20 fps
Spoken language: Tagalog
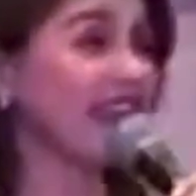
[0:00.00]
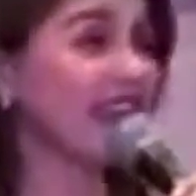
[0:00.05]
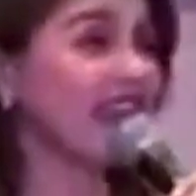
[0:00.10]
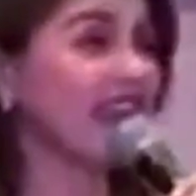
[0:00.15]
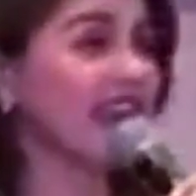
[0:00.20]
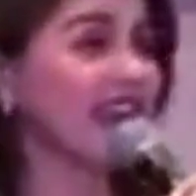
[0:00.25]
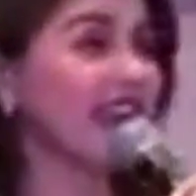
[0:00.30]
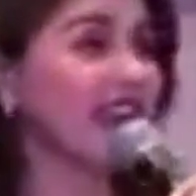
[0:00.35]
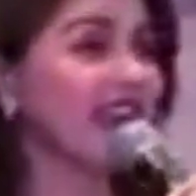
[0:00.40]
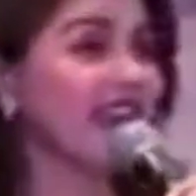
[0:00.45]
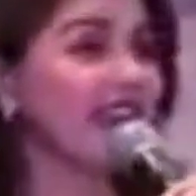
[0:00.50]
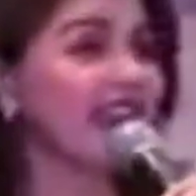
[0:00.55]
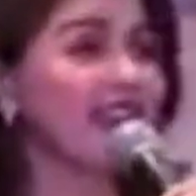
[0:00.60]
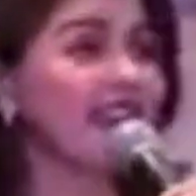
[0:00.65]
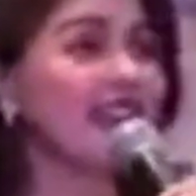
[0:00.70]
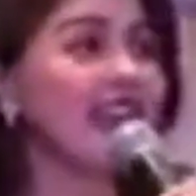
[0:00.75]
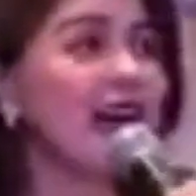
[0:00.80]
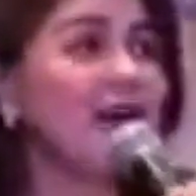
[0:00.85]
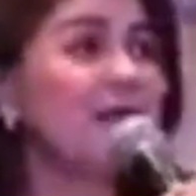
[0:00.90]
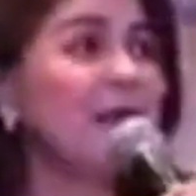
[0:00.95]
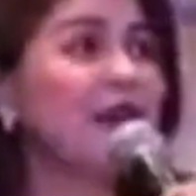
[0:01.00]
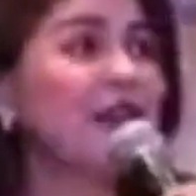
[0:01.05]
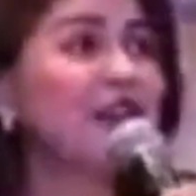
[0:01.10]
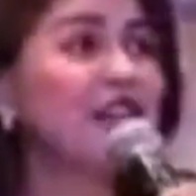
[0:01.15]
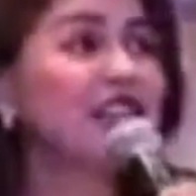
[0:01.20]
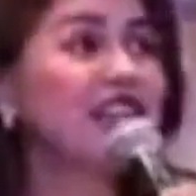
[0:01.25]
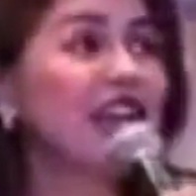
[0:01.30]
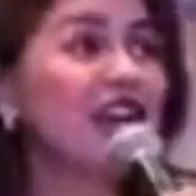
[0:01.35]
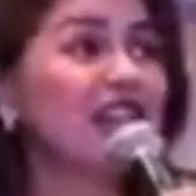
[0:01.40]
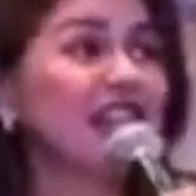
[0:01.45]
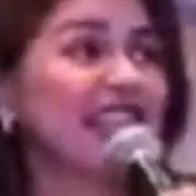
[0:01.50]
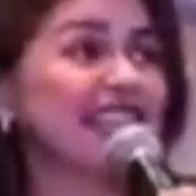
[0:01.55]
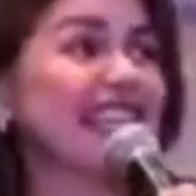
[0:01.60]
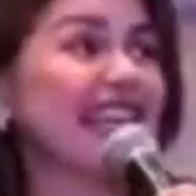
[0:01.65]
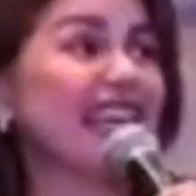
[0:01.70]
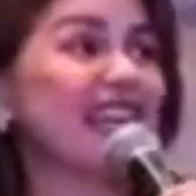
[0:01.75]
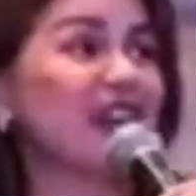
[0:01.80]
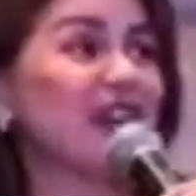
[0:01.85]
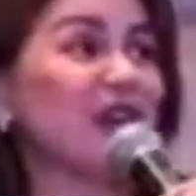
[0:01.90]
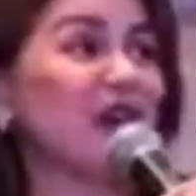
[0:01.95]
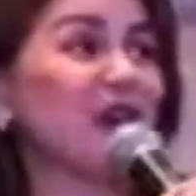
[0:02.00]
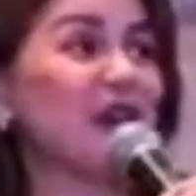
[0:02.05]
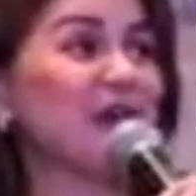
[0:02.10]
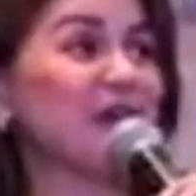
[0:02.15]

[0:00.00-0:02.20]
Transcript: Naka. Nakapanood na ulit kayo?